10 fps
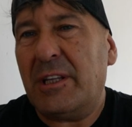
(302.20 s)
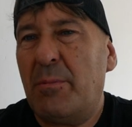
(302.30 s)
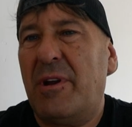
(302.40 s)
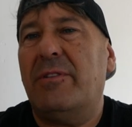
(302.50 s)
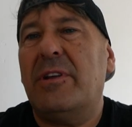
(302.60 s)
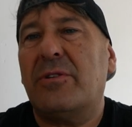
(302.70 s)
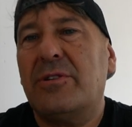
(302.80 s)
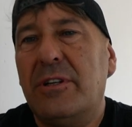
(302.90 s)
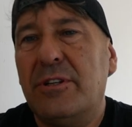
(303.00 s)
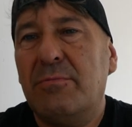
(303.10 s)
naprawdę to
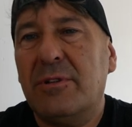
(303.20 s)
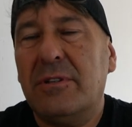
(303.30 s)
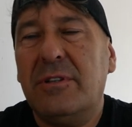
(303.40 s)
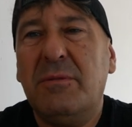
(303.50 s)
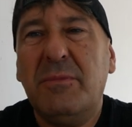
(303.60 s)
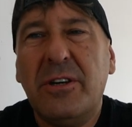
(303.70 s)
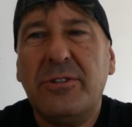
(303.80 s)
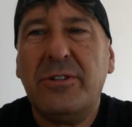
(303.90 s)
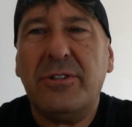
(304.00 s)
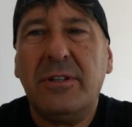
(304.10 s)
chcieliśmy nim
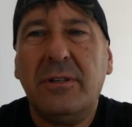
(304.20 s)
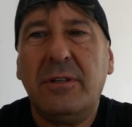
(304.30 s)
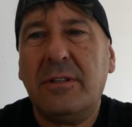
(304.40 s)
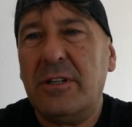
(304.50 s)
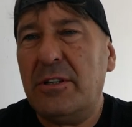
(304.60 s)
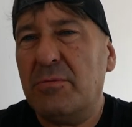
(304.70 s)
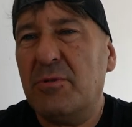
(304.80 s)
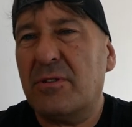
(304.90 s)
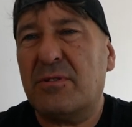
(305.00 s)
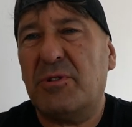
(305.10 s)
jeździć, nie, nie
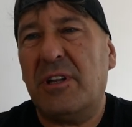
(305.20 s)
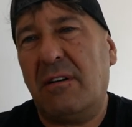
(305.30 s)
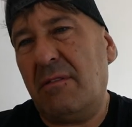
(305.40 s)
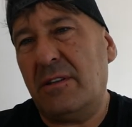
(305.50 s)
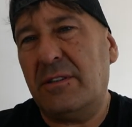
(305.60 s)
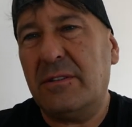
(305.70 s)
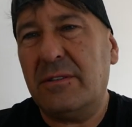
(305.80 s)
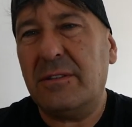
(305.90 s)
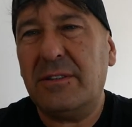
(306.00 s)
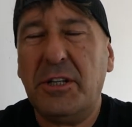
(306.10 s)
chcieliśmy go sprzedawać,
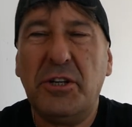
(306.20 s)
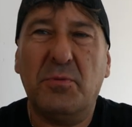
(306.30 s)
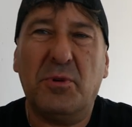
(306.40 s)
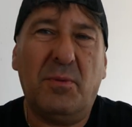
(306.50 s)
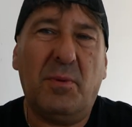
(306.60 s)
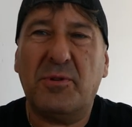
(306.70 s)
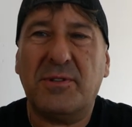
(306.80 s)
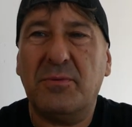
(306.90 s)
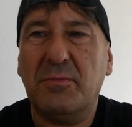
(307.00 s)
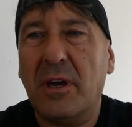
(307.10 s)
chcieliśmy go po
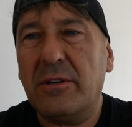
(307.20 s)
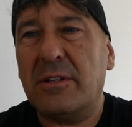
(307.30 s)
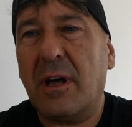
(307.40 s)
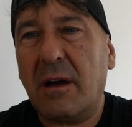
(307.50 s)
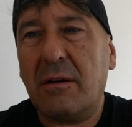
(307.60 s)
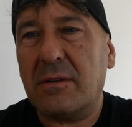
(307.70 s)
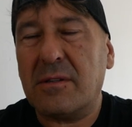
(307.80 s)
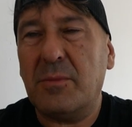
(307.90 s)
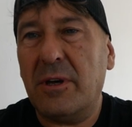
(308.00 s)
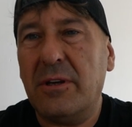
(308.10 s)
prostu mieć, tak, go
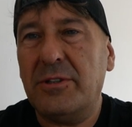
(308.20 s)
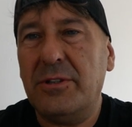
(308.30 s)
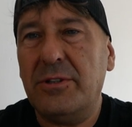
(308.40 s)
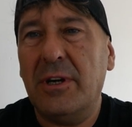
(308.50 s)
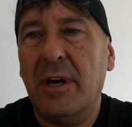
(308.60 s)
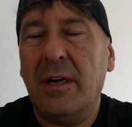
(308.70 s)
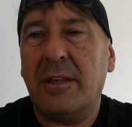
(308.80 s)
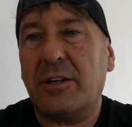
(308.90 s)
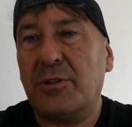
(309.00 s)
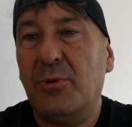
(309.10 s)
sobie jeździć,
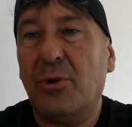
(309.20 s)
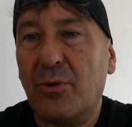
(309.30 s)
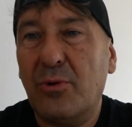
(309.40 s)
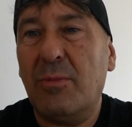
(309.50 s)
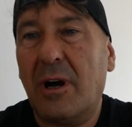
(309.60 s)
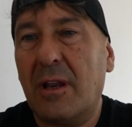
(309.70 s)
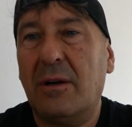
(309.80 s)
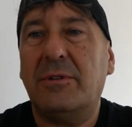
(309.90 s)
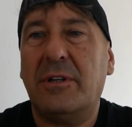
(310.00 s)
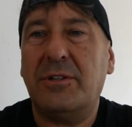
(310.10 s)
tak żeby o Kuba,
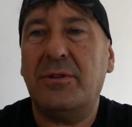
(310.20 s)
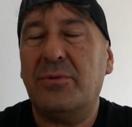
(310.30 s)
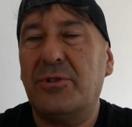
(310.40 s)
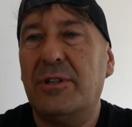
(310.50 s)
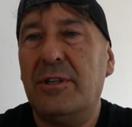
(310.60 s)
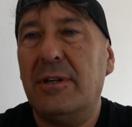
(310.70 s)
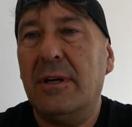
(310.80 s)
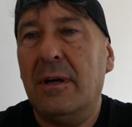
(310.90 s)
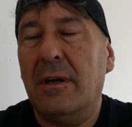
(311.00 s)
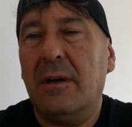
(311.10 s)
Klaudia się uczyli,
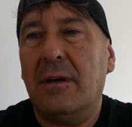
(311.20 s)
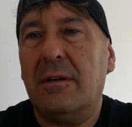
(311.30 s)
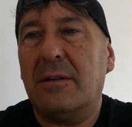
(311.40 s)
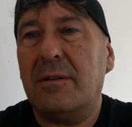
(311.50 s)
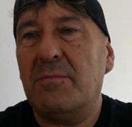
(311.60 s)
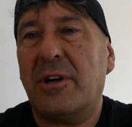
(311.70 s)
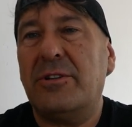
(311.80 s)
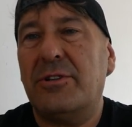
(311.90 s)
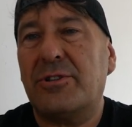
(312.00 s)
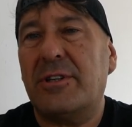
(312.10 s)
e, tym
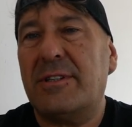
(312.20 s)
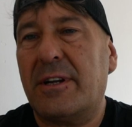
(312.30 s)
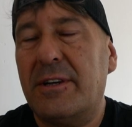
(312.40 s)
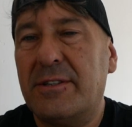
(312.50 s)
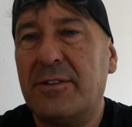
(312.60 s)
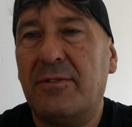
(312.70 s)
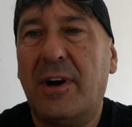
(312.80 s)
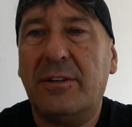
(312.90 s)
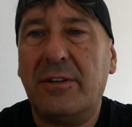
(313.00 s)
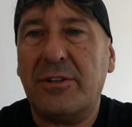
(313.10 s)
bardziej, że
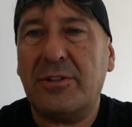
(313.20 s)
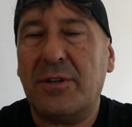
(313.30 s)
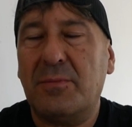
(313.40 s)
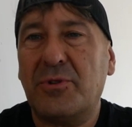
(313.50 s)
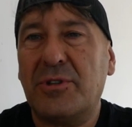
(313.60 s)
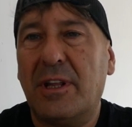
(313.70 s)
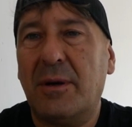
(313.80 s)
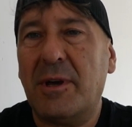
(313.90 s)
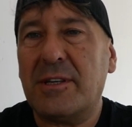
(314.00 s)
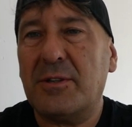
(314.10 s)
zarejestrowany to jeszcze można
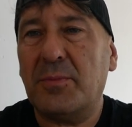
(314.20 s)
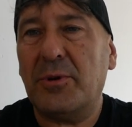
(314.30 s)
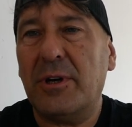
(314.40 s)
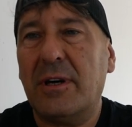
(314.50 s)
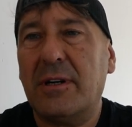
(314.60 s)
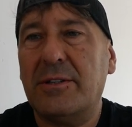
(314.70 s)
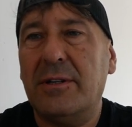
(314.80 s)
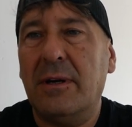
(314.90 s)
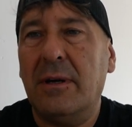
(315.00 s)
na miasto pojechać,